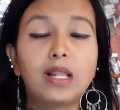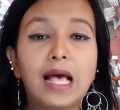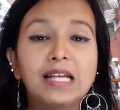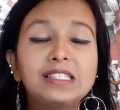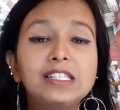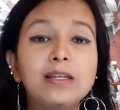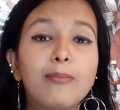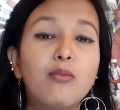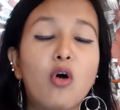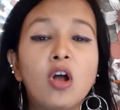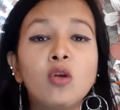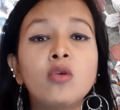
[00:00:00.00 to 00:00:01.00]
लास्टली जब
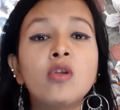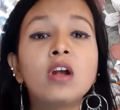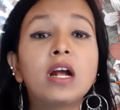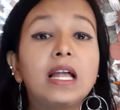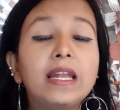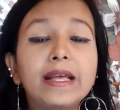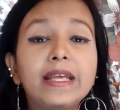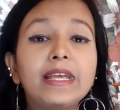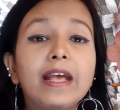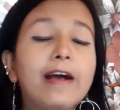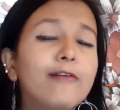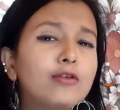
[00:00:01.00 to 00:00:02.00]
बॉल उन्होंने कलेक्ट
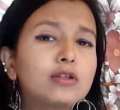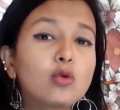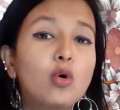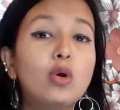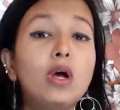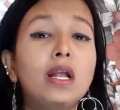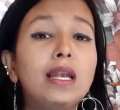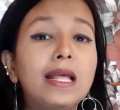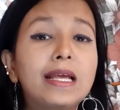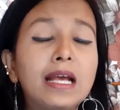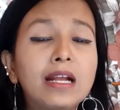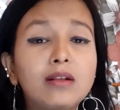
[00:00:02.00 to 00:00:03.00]
किया है उसको
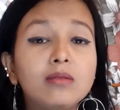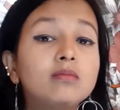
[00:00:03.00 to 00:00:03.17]
लेके